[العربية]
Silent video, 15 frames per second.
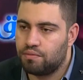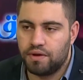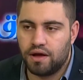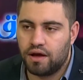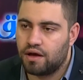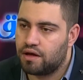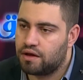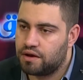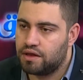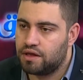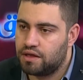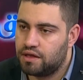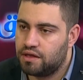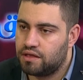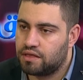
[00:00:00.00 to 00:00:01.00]
باخر
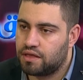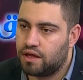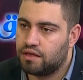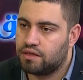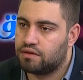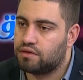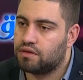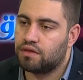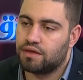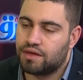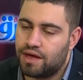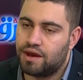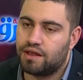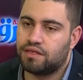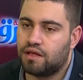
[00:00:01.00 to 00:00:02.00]
هي تحت
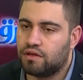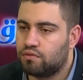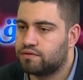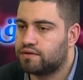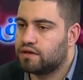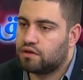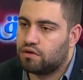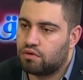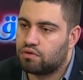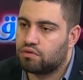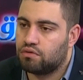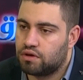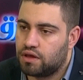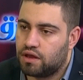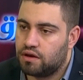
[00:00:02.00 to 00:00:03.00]
كانت تحت وصايه
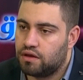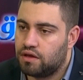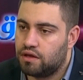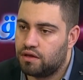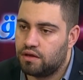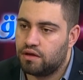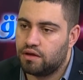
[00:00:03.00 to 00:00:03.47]
الاردن يعني